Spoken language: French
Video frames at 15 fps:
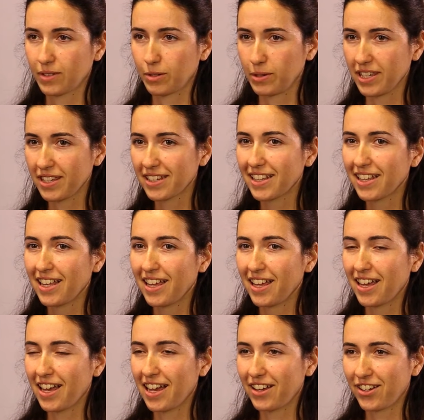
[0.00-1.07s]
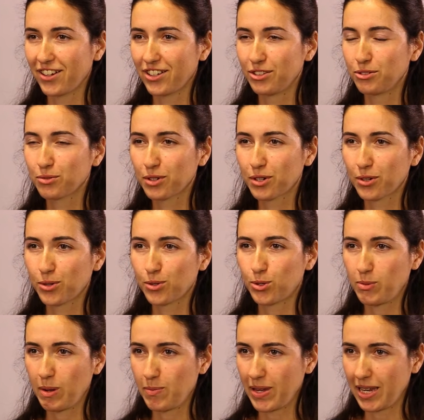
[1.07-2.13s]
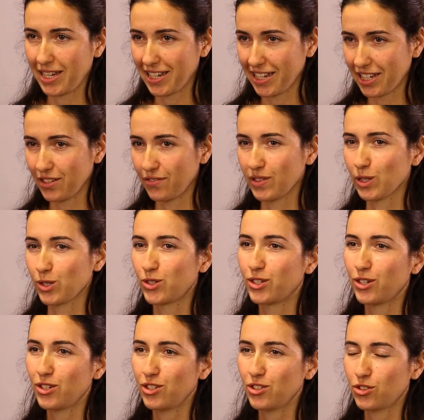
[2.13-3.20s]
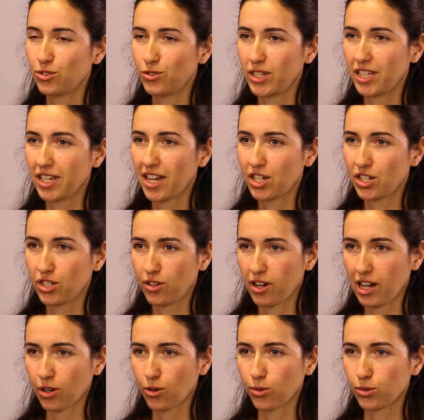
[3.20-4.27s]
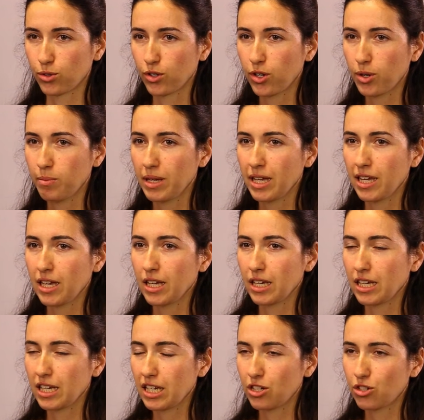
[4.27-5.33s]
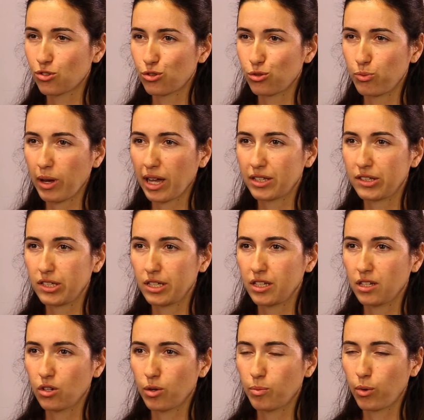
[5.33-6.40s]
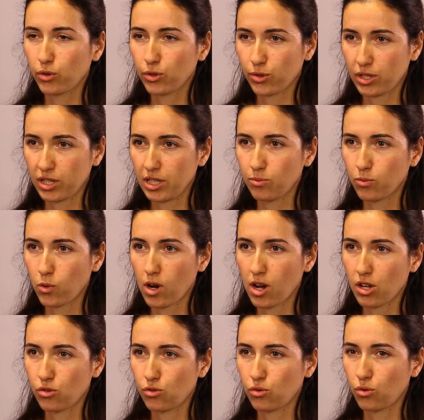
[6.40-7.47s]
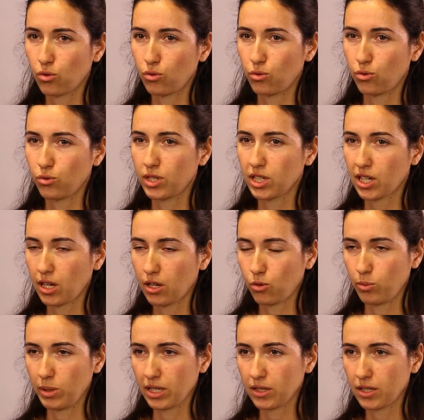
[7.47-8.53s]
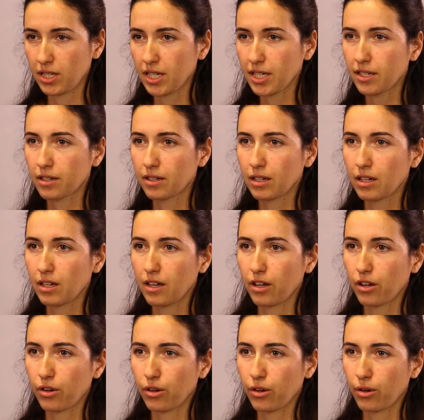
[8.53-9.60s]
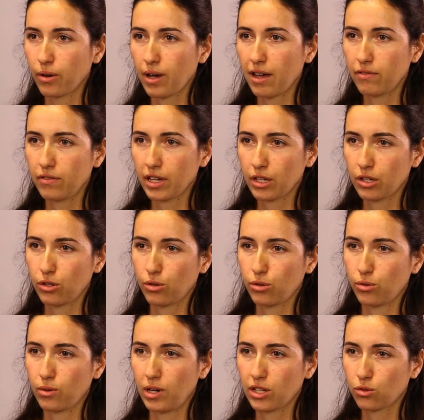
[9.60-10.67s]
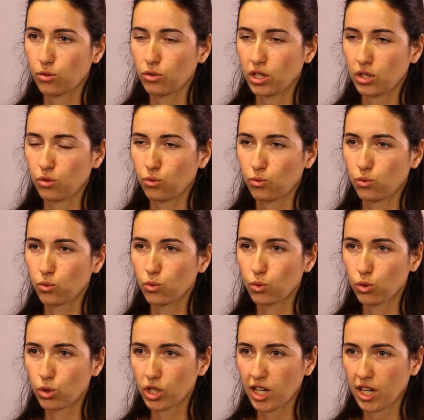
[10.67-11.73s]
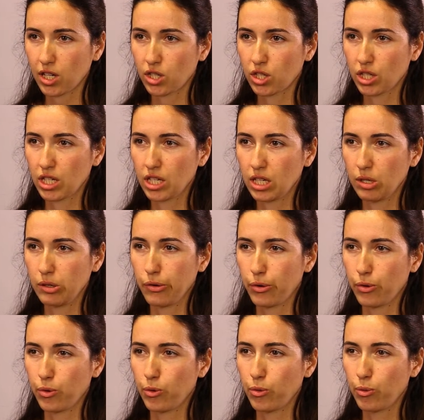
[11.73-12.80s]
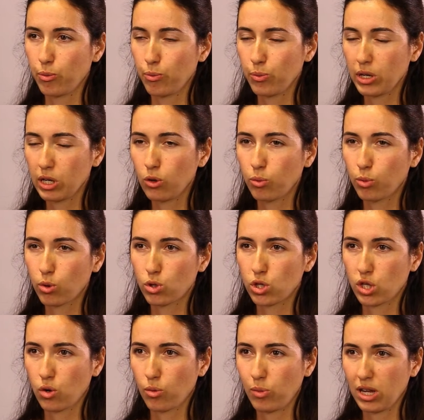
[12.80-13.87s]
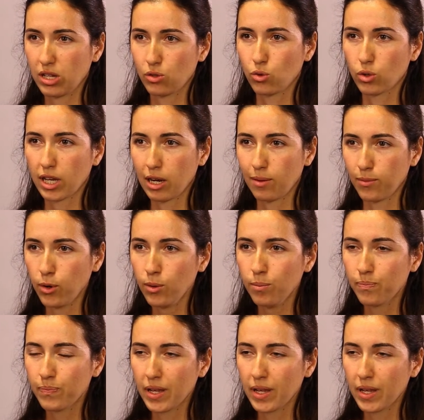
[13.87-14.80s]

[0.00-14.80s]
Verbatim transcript: Oui, euh, donc je m'appelle Hélène Livingston, je suis ingénieure agronome et je suis partie pendant six mois sur le terrain au Mexique. avec l'association Nukuchkash qui met le projet en place localement.